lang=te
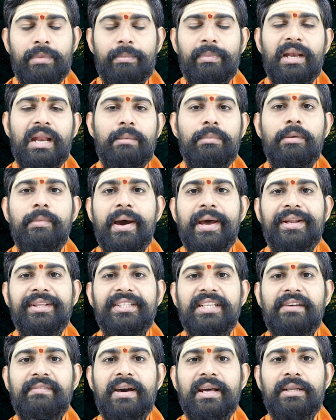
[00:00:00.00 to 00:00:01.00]
మిమ్మల్ని
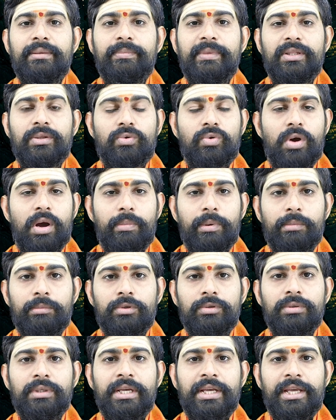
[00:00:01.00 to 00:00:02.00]
అభిమానించే వారి మీద
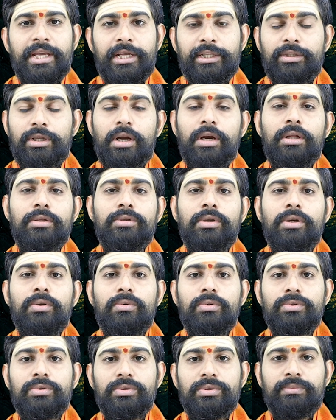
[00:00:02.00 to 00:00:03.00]
కోపము ఇతరులతో
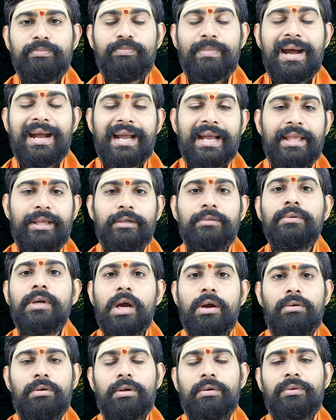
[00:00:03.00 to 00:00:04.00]
కొంచెం బాగా
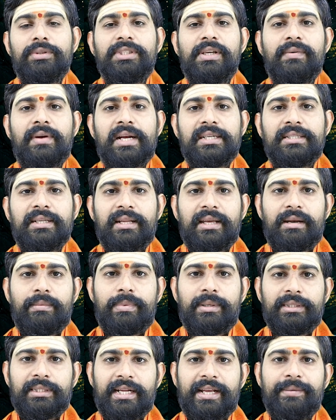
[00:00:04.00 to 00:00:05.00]
ఎక్కువగా గొడవలు వచ్చే అవకాశాలు
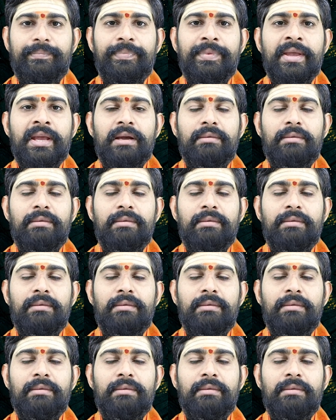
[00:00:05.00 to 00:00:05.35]
కనపడుతున్నాయి